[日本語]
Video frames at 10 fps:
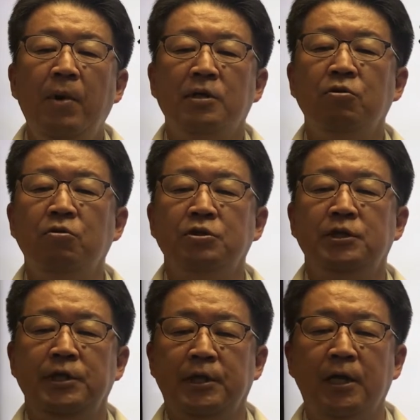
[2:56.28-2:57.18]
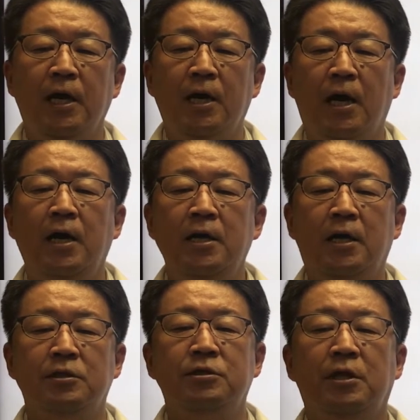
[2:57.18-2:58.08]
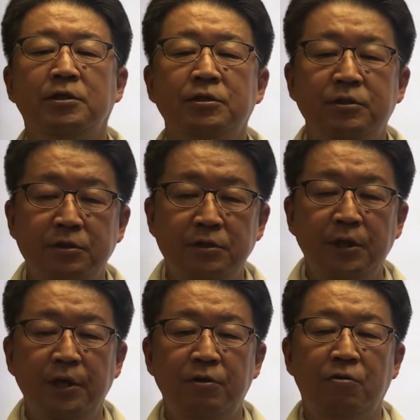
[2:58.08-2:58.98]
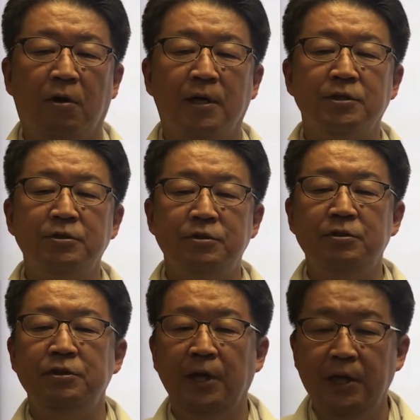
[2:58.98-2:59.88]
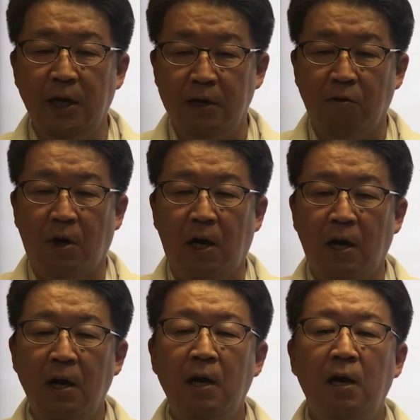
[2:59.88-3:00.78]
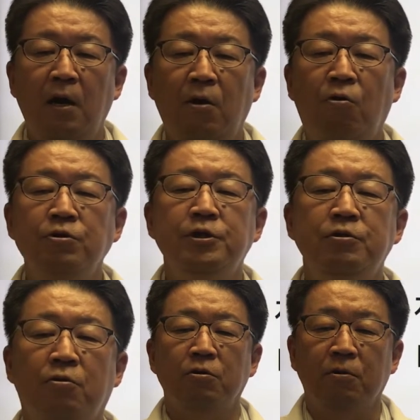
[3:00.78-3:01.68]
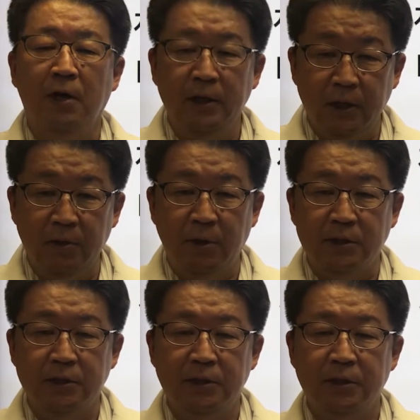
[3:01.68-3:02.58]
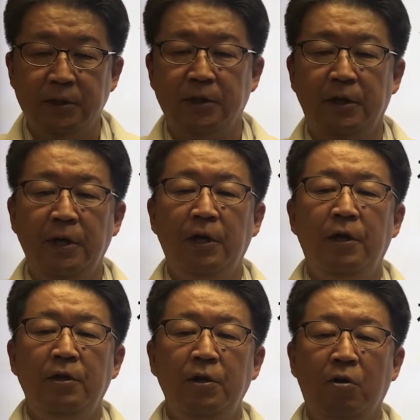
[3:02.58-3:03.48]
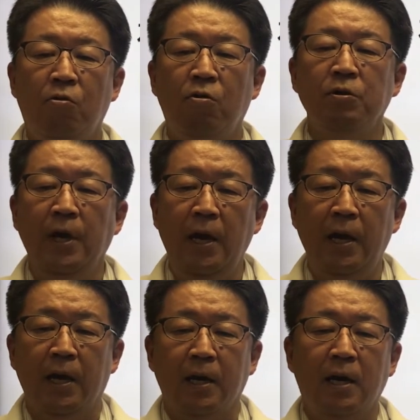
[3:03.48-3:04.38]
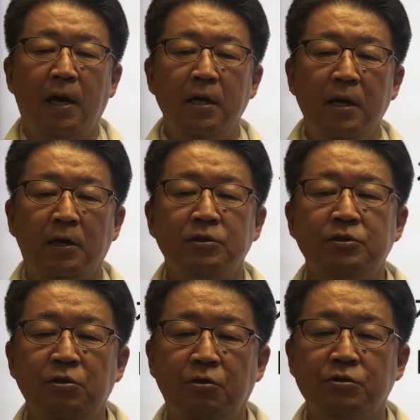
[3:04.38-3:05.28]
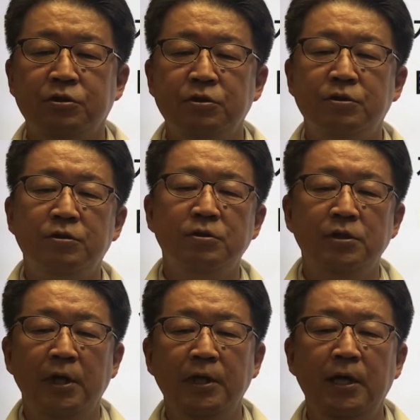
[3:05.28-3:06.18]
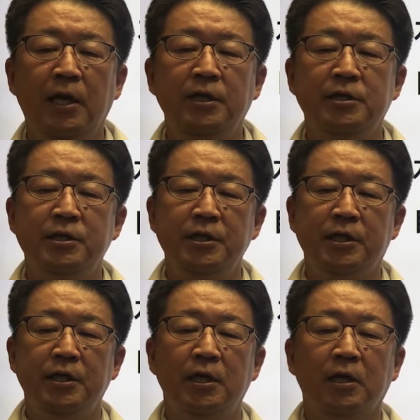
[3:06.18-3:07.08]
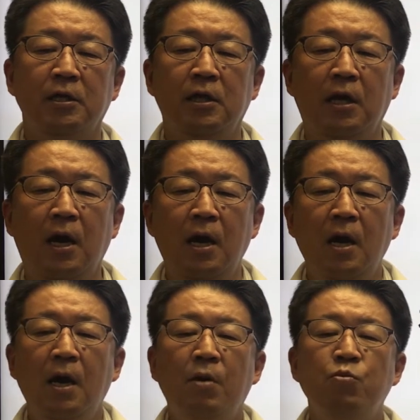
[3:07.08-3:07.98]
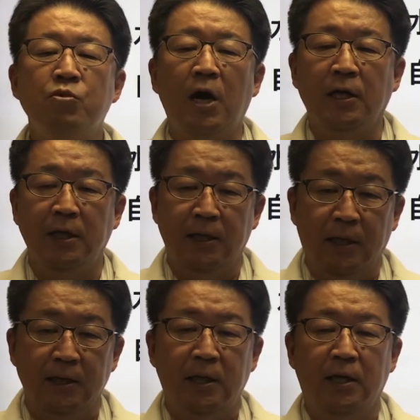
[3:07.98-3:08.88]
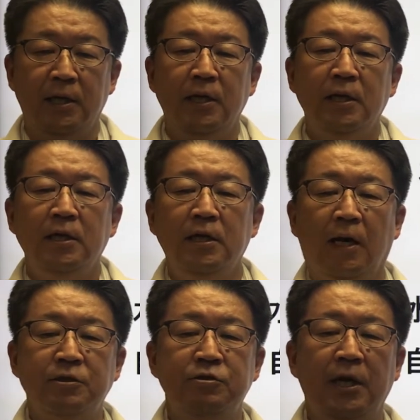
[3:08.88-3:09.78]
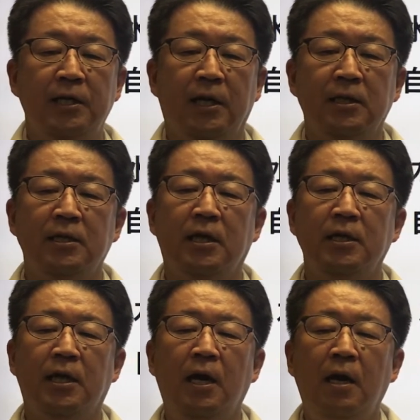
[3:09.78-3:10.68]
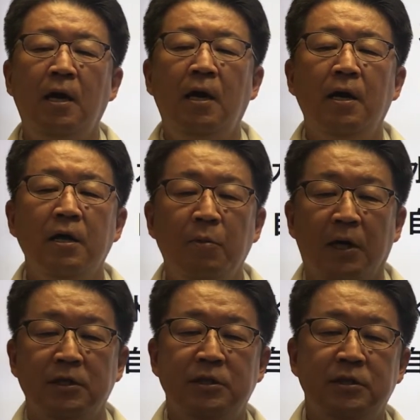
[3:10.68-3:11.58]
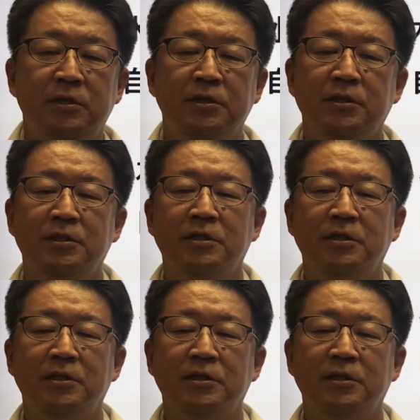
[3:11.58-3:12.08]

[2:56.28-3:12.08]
その地域が開発が進んでいるのか進んでいないのかを知るとができます。で、ここで開発の進んでいない地域だったらムカデだったりヤスデだったりがいます。